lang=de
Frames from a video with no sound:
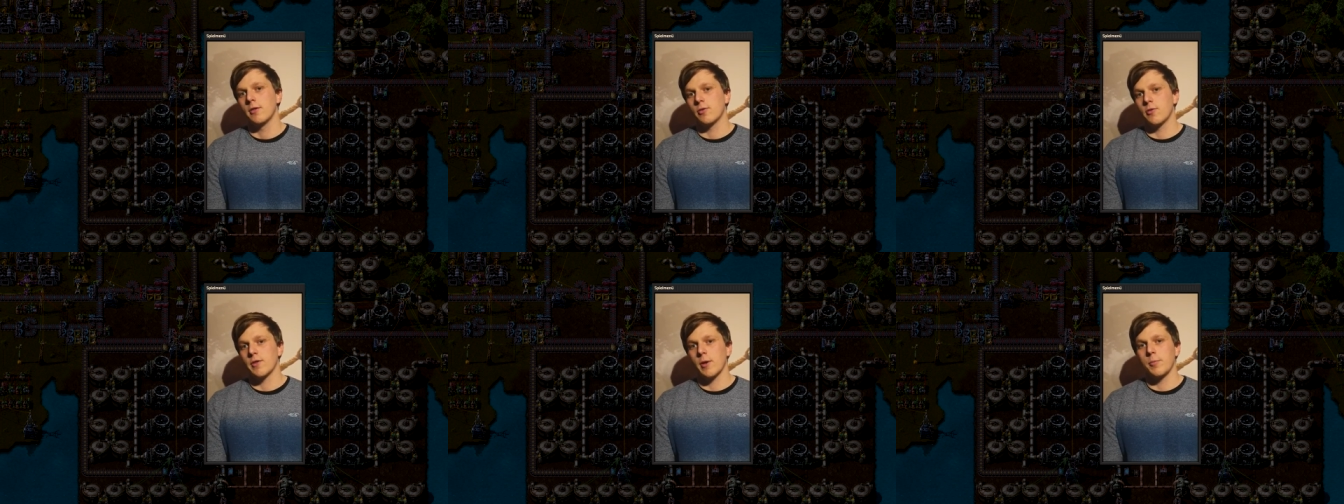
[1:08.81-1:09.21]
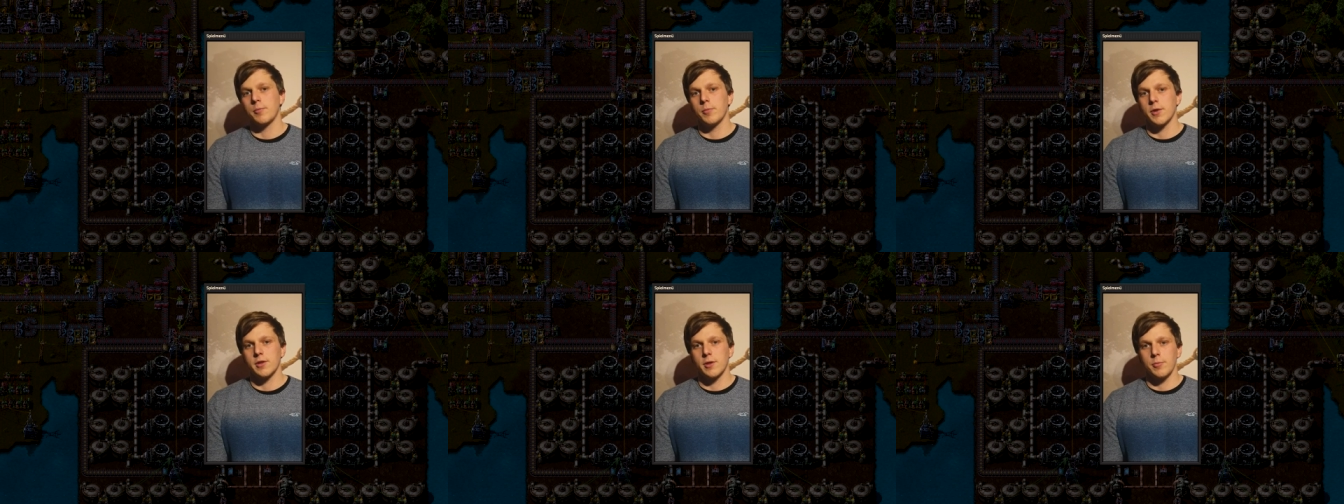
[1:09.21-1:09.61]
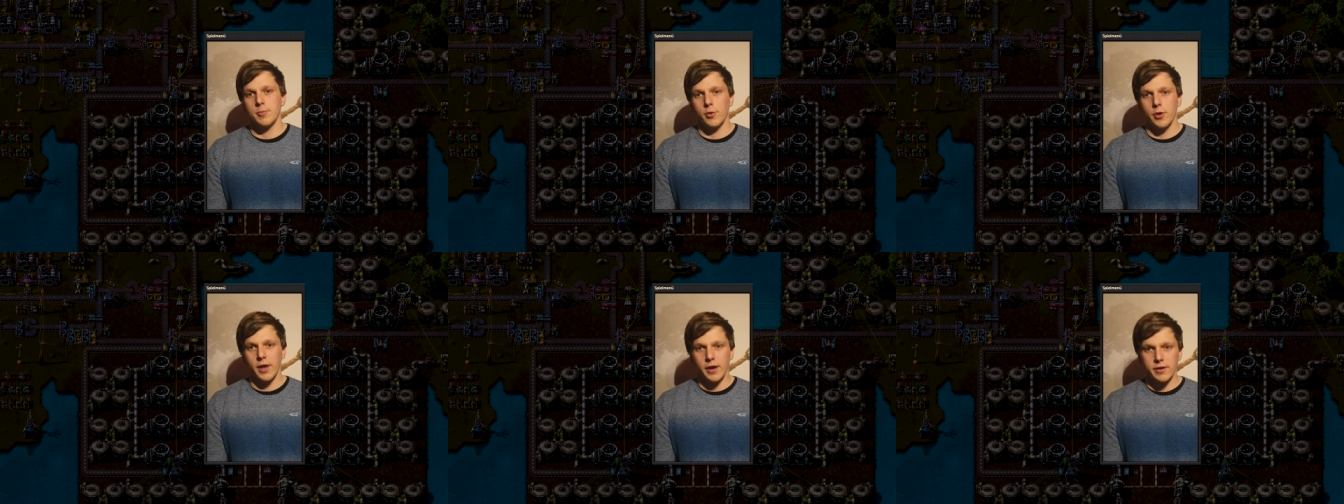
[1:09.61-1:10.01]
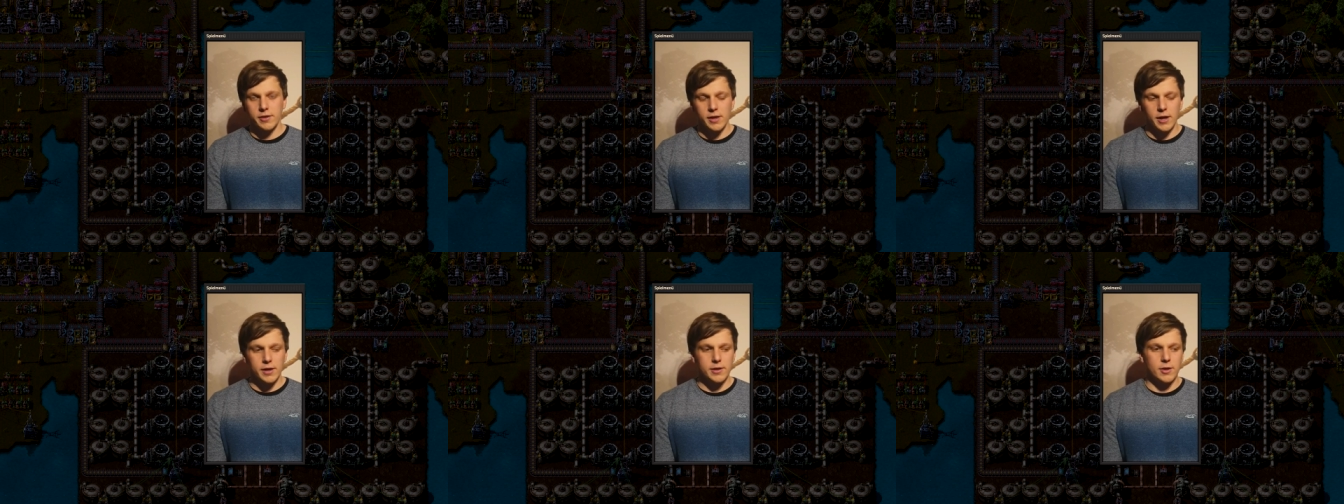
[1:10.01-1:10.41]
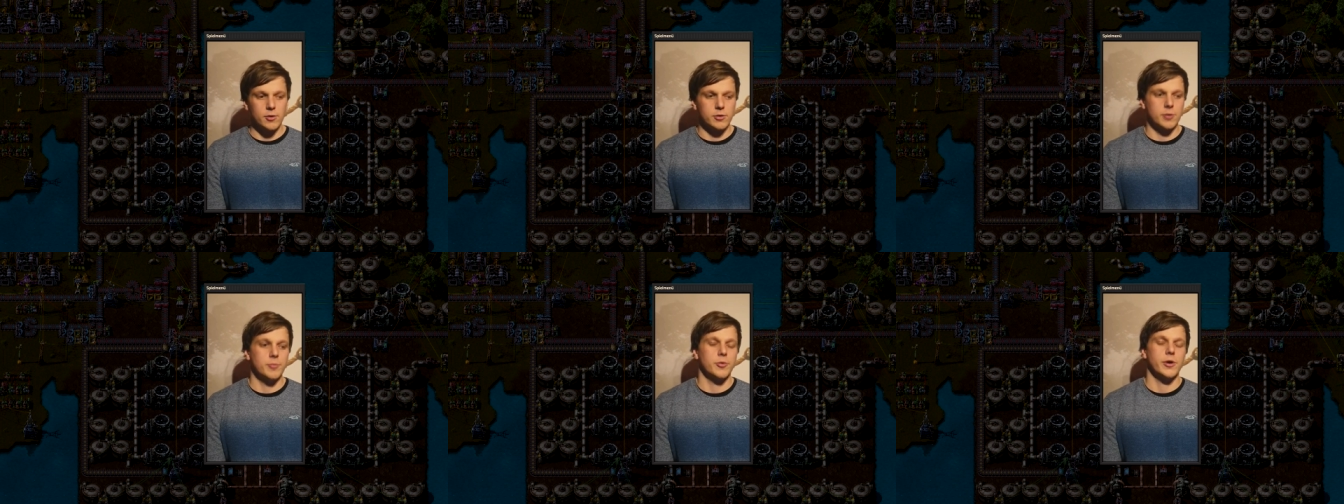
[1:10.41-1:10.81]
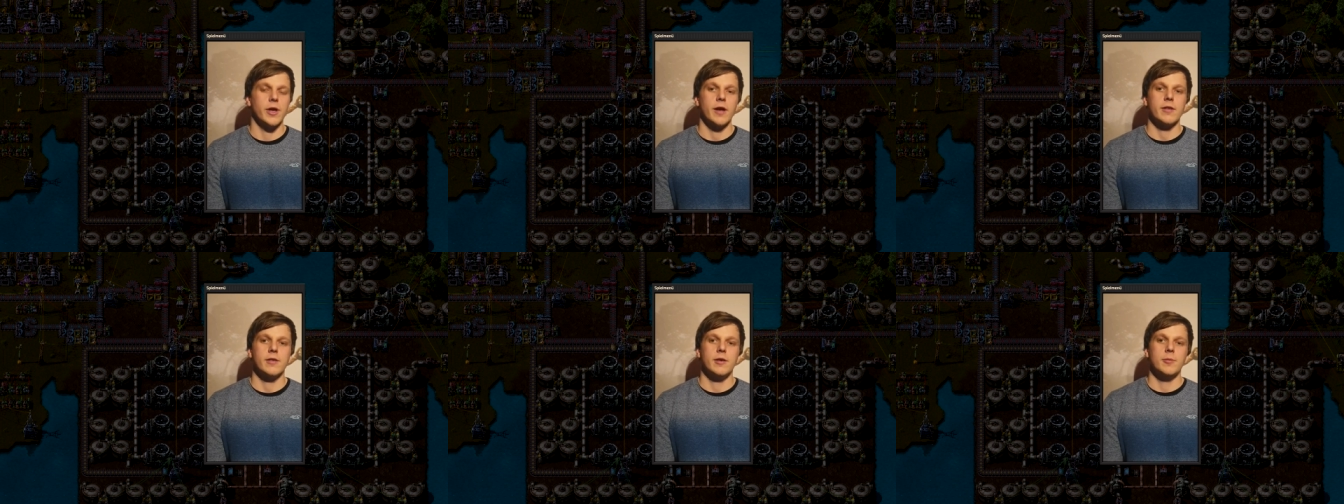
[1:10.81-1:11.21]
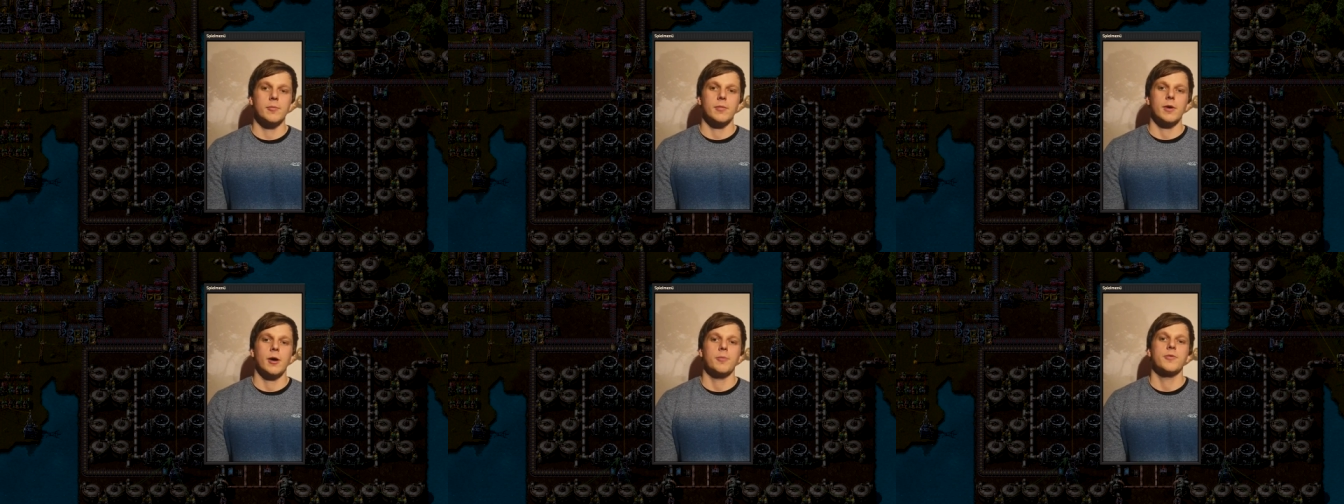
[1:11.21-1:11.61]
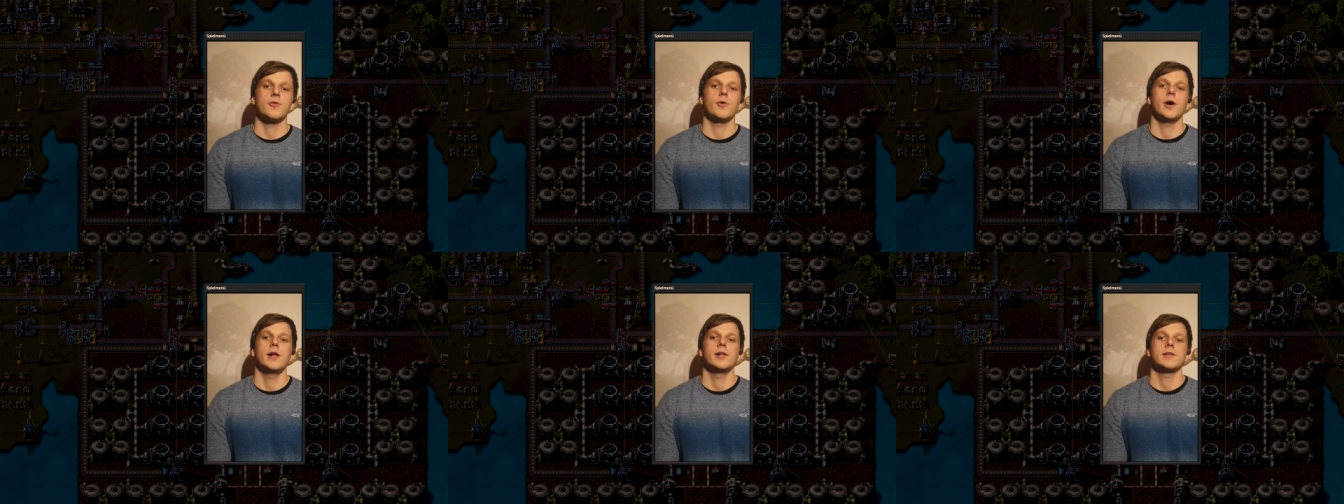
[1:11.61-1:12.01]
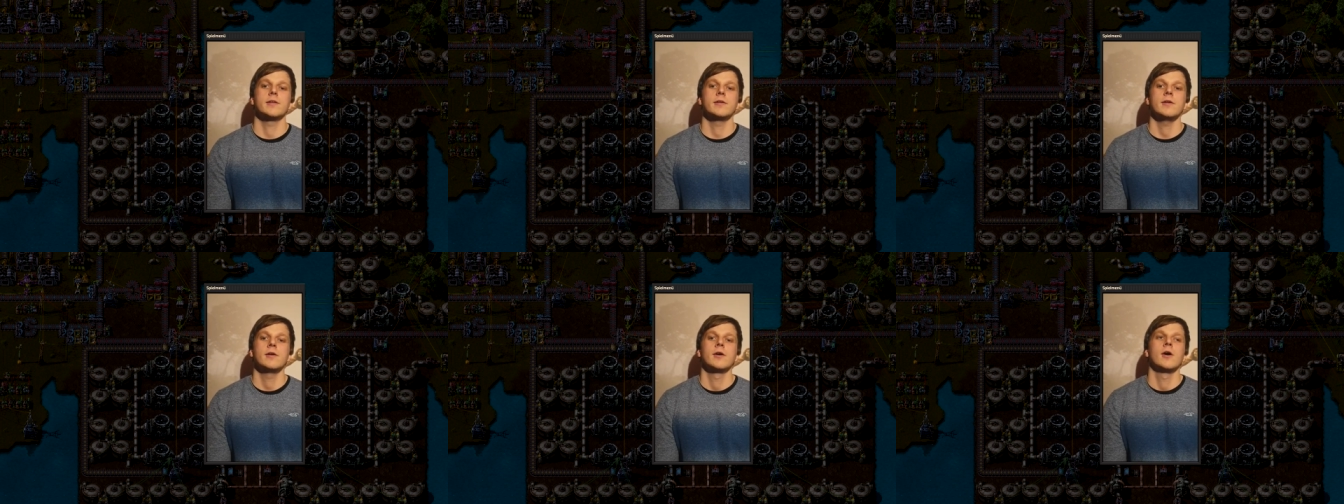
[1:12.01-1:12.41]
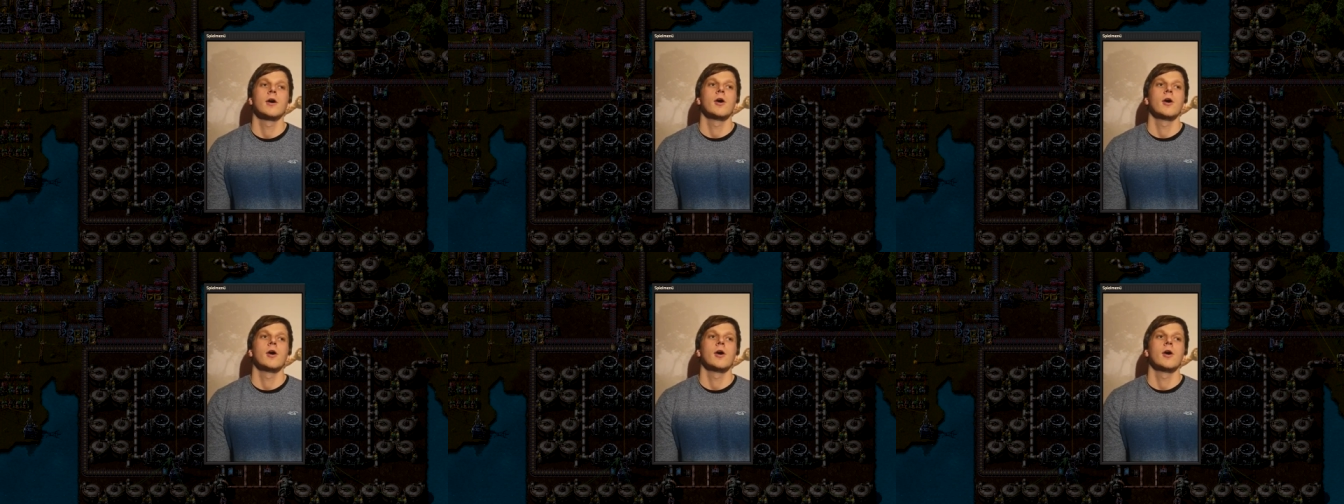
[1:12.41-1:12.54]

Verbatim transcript: zusammen mit dem Projektleiter und dem Projektteam abzuhalten,